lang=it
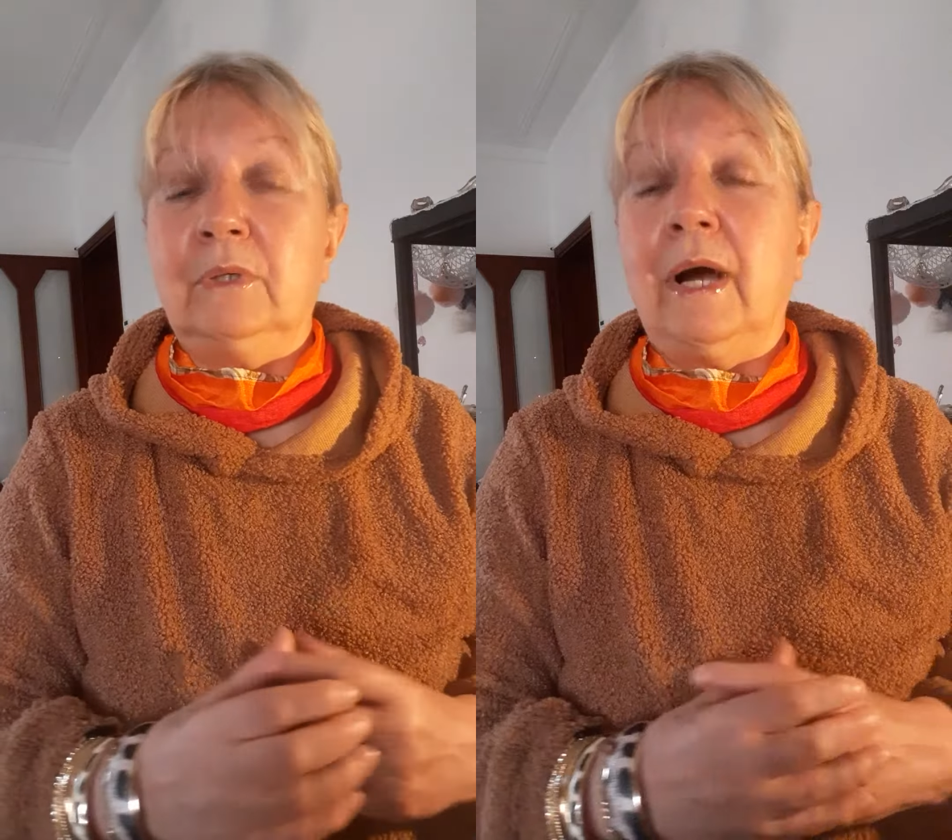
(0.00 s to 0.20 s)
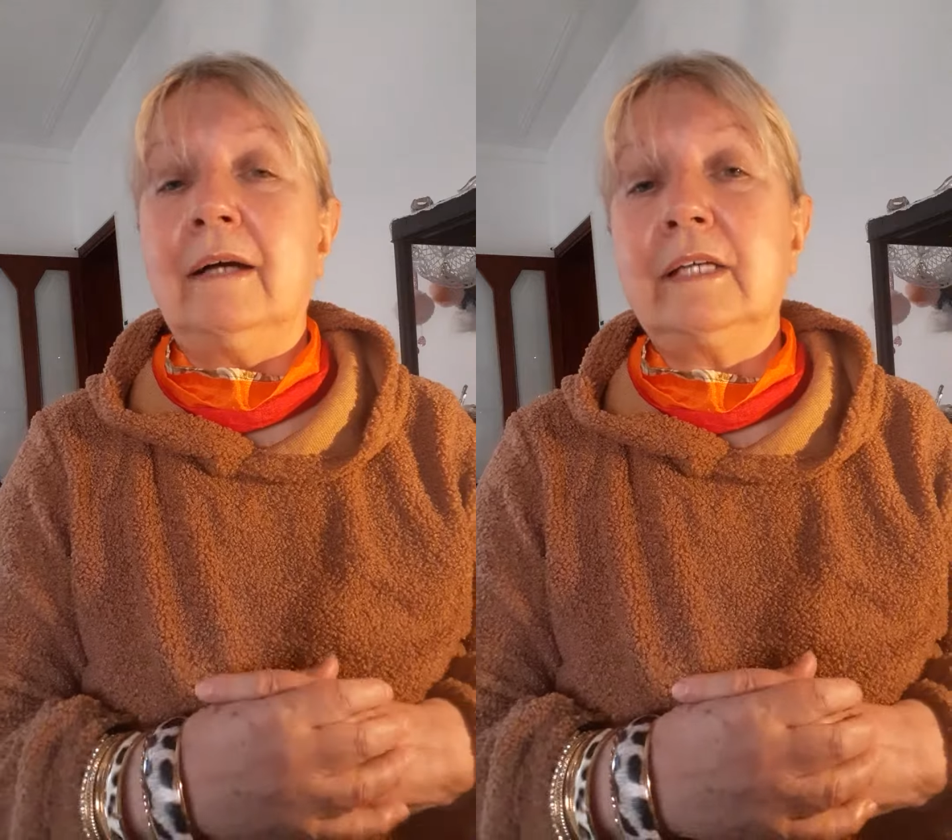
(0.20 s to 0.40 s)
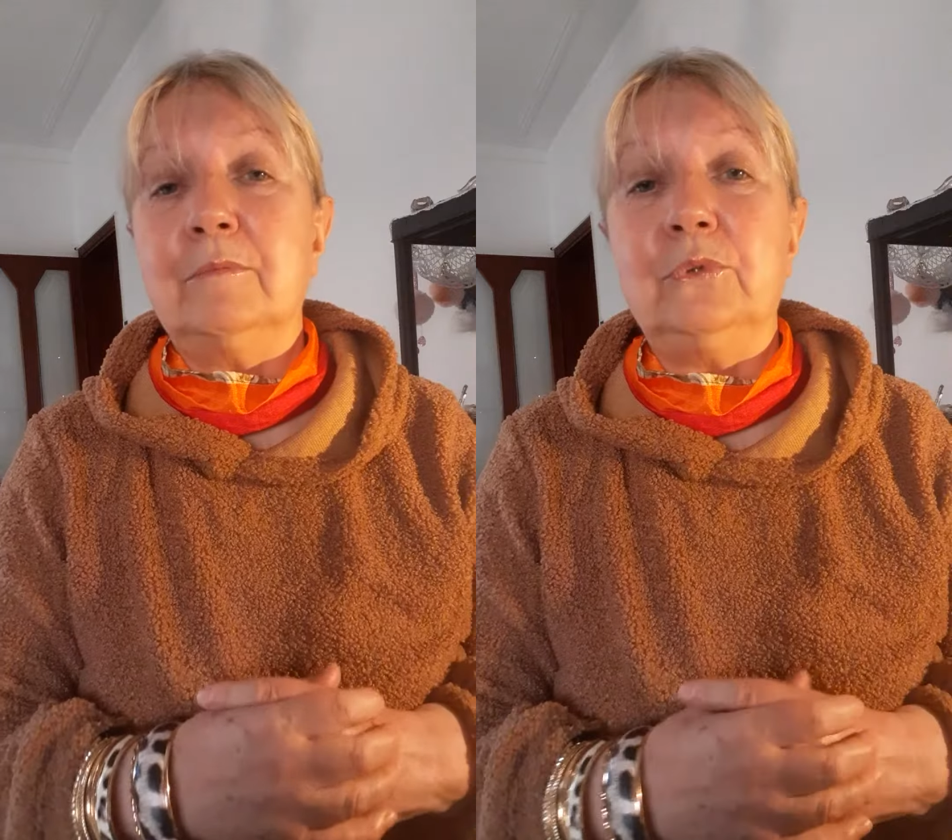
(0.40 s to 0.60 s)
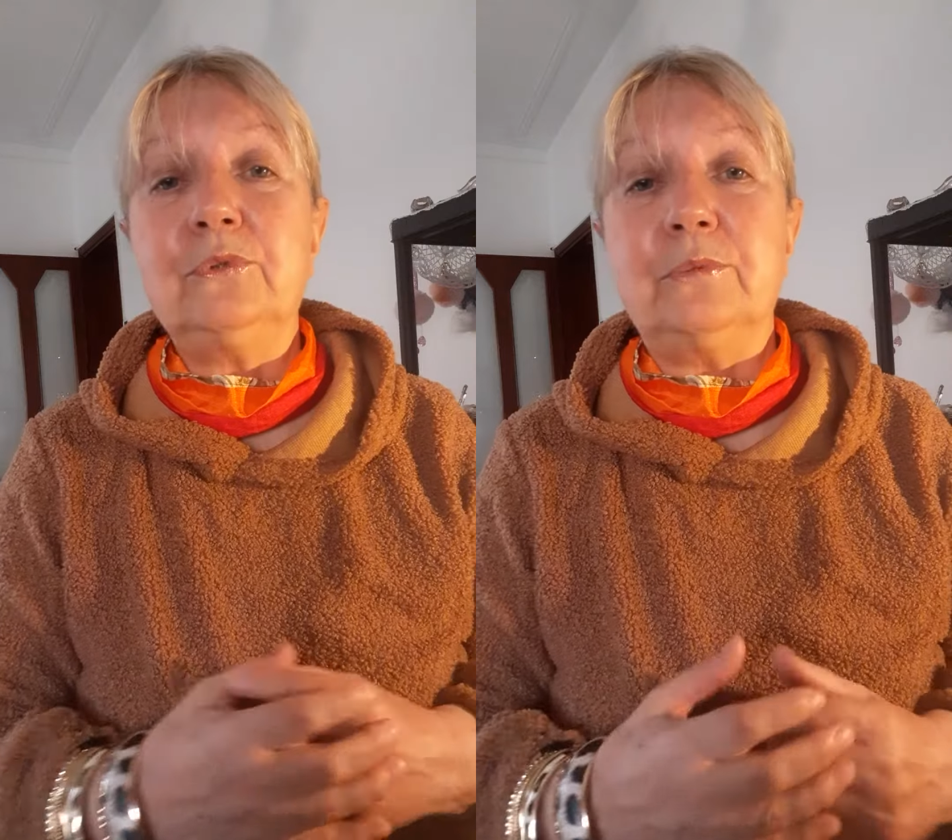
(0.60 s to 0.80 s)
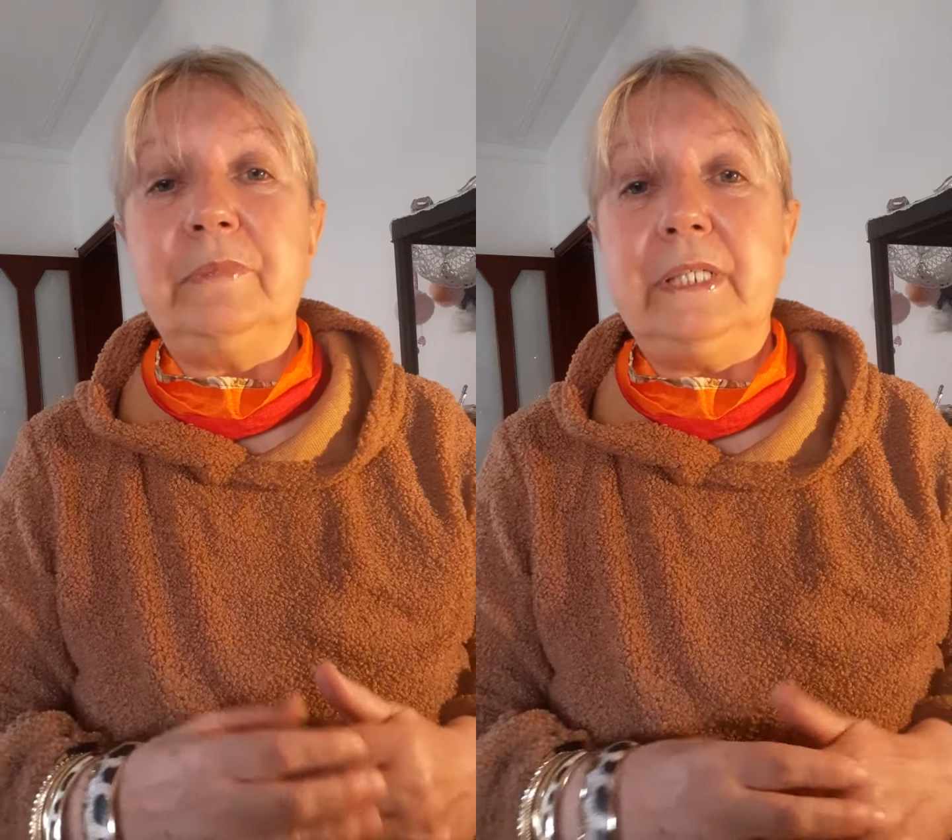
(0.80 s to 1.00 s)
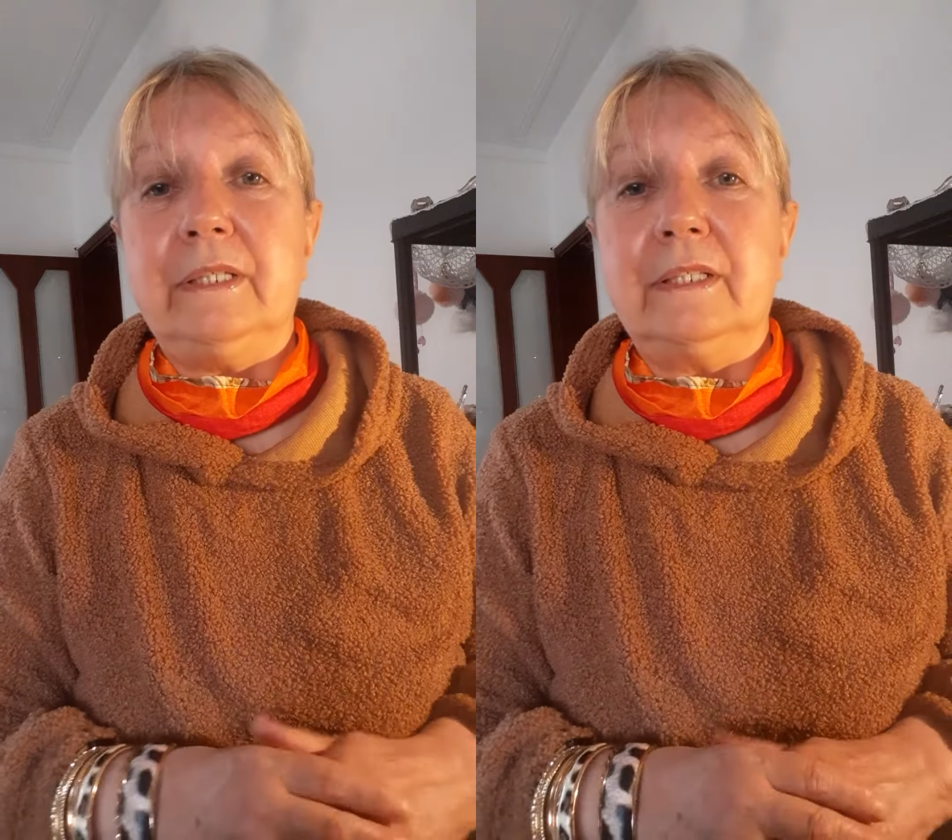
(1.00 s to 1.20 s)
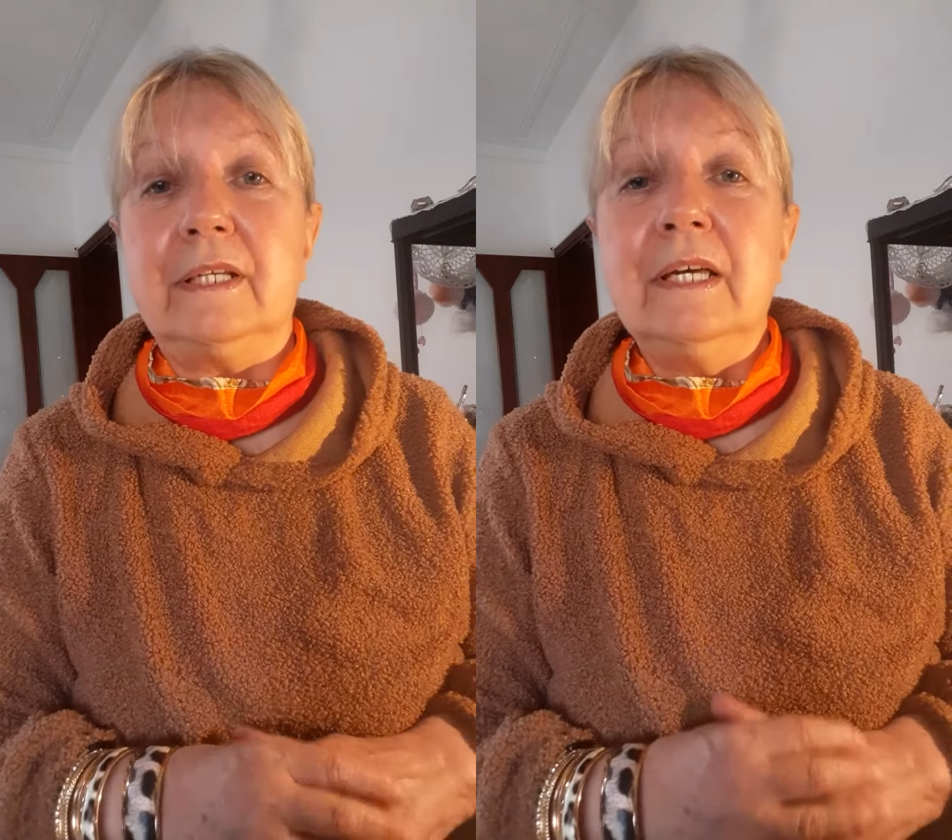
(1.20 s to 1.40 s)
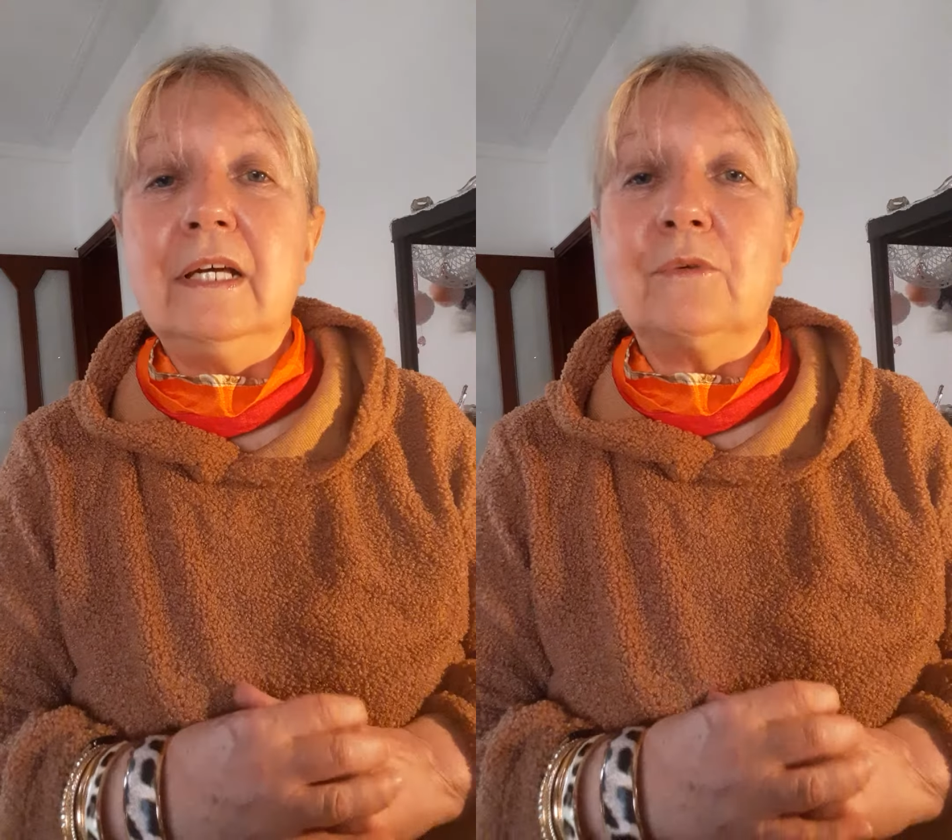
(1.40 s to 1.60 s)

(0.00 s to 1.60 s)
anche, molto bene.